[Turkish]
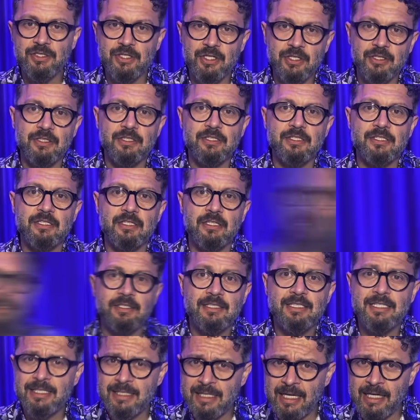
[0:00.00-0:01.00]
canınızı.
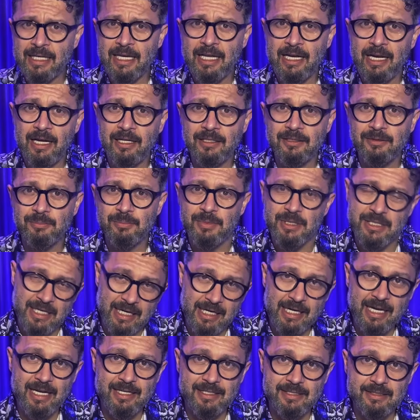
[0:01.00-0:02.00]
Size gelen
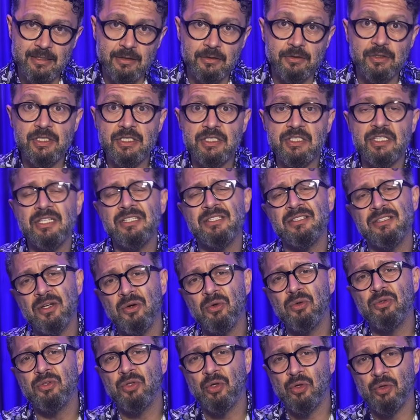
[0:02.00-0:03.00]
bize gelsin. Diyeceğiz de
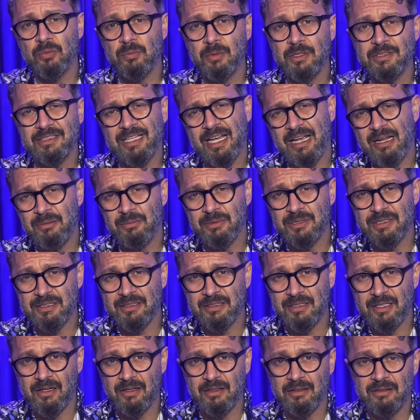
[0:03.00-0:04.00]
o da olmaz
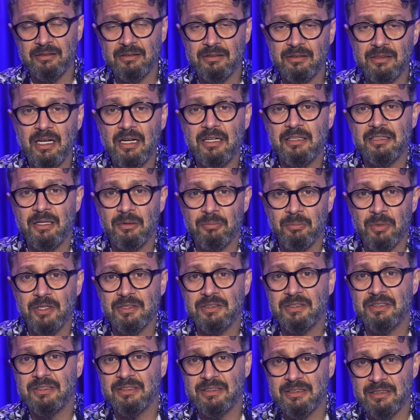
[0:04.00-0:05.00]
gelmesin yani. Nereden
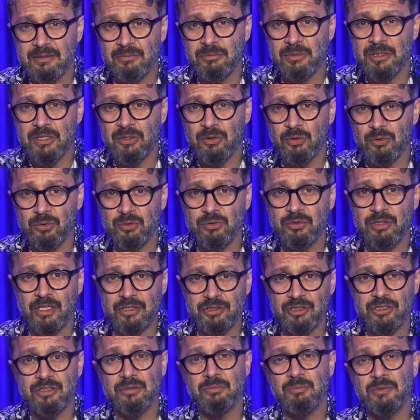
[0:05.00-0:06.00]
baksanız 20 kiloluk
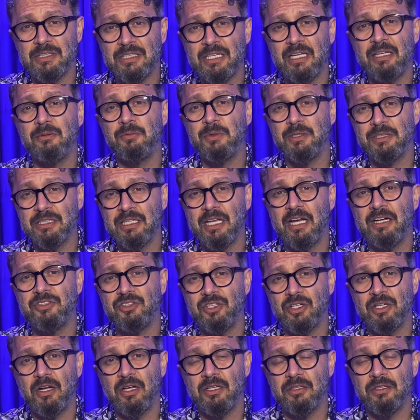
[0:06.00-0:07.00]
taş şimdi kelimenin
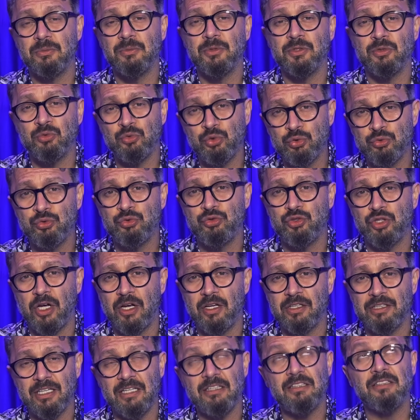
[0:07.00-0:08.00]
gerçek anlamını
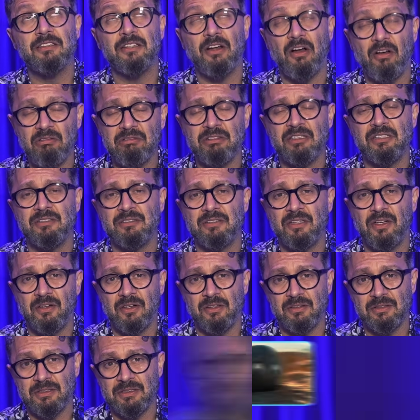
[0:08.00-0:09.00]
tutacağı gelir altında
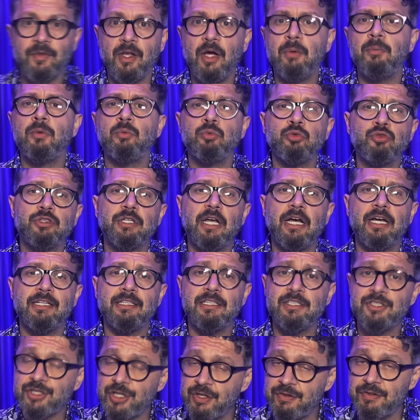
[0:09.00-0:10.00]
kalırız. Ama bu
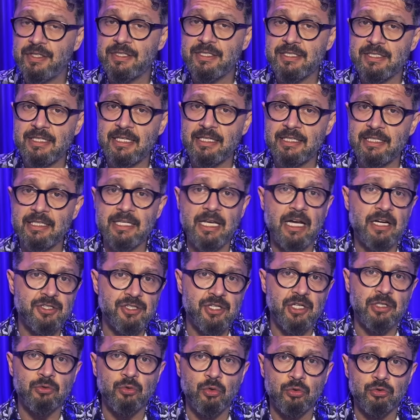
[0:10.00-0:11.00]
sayede çevrenizdeki
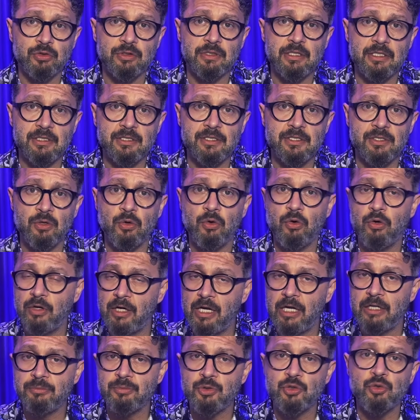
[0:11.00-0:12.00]
gerçek dostlarınızı
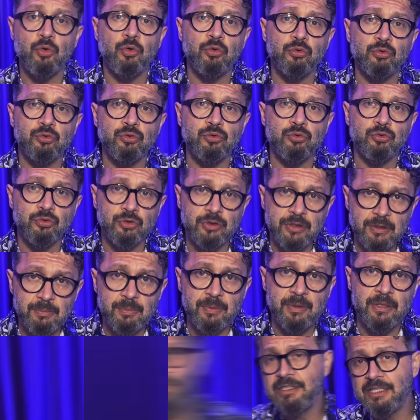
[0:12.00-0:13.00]
öğrenmiş olduğunuz
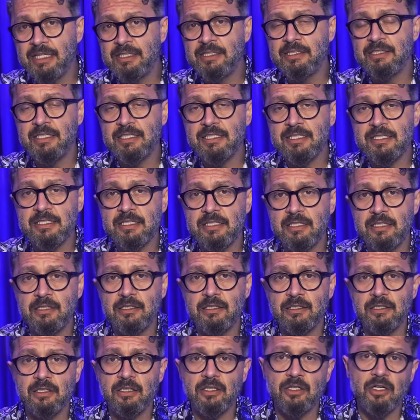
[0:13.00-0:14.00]
gibi yeni
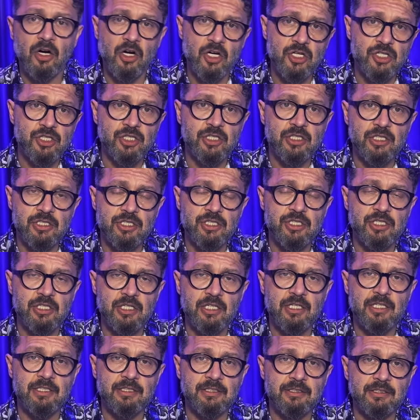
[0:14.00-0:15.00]
nesil e, aşk
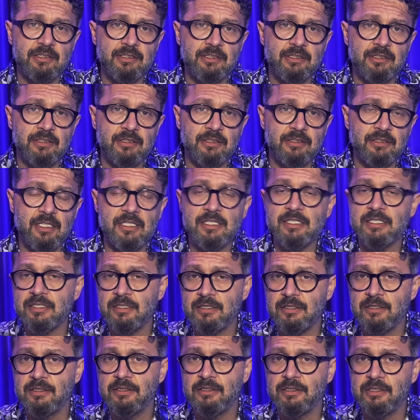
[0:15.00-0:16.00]
ilişkilerinin
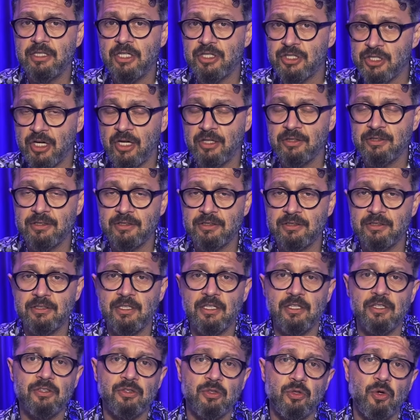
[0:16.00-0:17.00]
nasıl e, yaşandığını
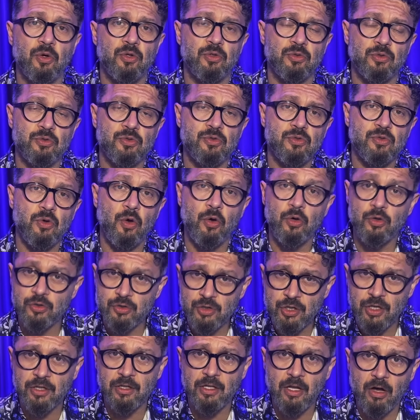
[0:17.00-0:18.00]
da gördünüz.
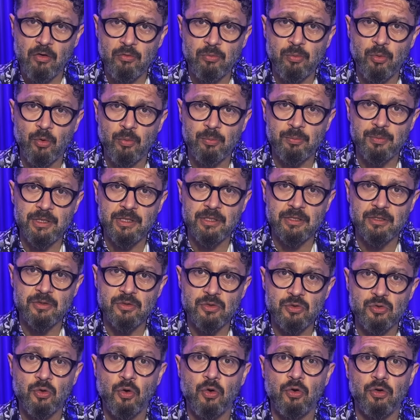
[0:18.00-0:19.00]
Önce love bombing
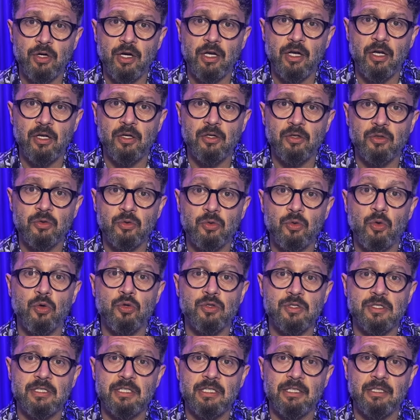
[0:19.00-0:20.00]
sonra
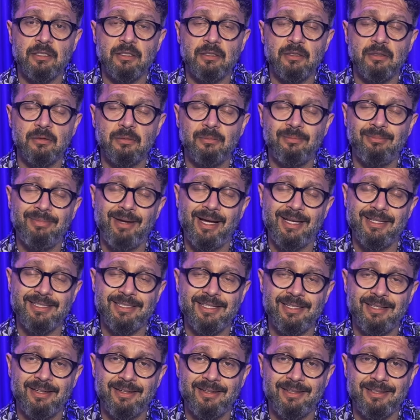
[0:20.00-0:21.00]
ghosting ben
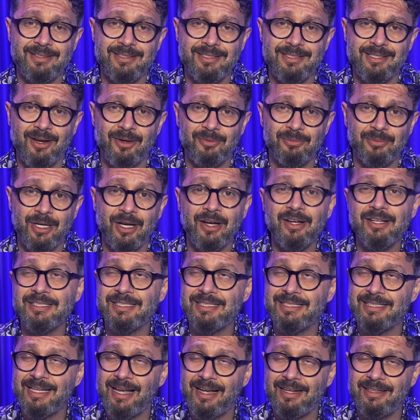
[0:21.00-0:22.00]
seni arayacağım ya.
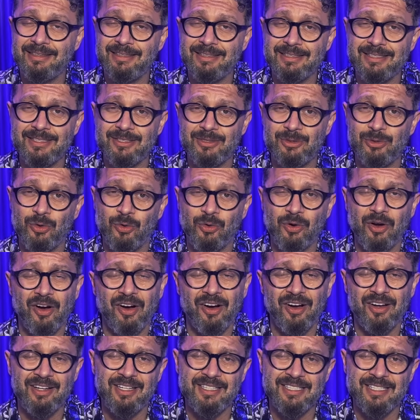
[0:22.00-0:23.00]
Senle ilgisi yok.
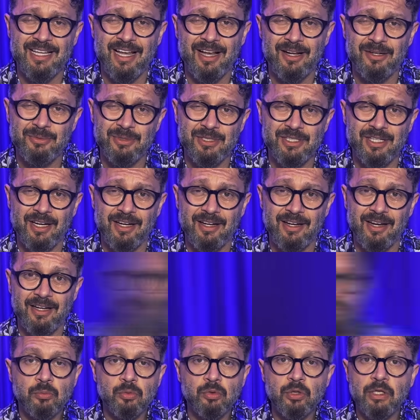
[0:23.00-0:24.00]
Ailesel bir
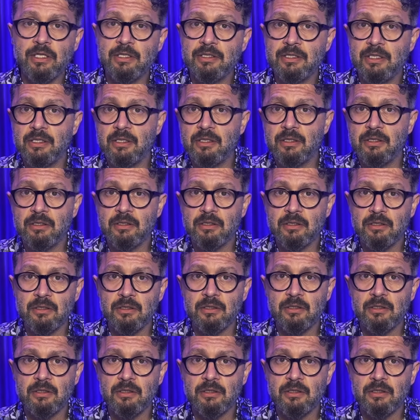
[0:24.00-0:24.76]
şeyler. Buraya da e,